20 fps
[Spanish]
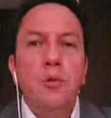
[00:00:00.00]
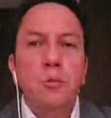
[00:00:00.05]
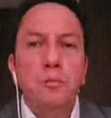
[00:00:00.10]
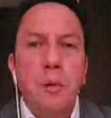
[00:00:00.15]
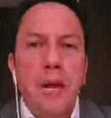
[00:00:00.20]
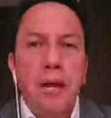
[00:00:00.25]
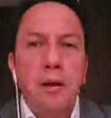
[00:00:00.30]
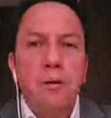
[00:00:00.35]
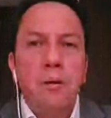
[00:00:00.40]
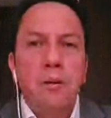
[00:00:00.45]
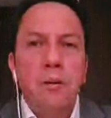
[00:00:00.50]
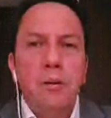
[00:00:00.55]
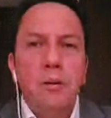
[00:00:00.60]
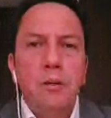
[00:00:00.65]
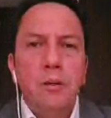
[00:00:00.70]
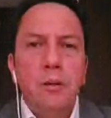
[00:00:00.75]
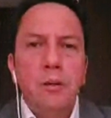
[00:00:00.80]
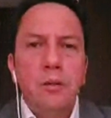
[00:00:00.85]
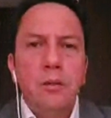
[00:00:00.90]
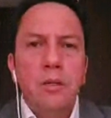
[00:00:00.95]
post-pago
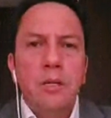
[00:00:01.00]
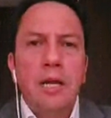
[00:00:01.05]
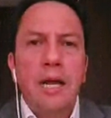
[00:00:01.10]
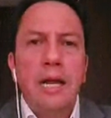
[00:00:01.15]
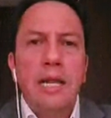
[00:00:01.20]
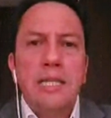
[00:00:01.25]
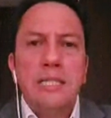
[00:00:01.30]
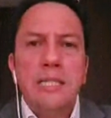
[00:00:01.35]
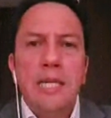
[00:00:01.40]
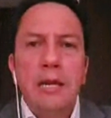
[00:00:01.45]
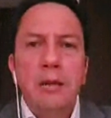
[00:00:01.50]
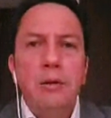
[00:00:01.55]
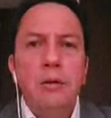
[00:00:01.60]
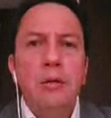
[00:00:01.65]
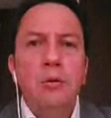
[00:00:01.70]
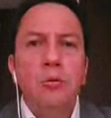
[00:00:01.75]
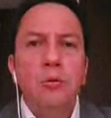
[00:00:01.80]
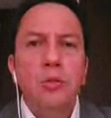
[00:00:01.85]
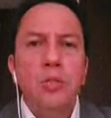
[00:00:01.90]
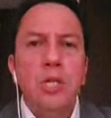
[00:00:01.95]

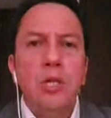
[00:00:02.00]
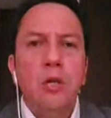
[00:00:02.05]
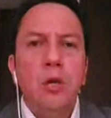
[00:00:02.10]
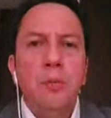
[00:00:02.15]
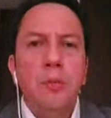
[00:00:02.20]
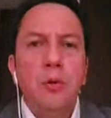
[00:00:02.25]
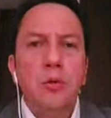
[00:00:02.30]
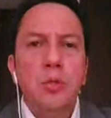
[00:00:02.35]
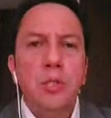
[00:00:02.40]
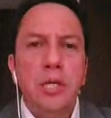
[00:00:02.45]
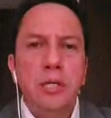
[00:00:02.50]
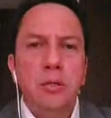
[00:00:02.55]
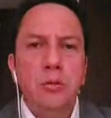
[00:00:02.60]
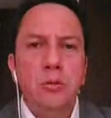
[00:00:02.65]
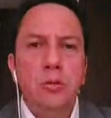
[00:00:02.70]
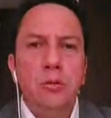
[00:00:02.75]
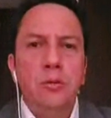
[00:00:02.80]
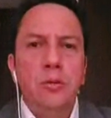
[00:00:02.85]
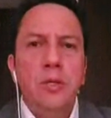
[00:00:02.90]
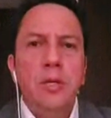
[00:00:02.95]
crecieron en un 5%,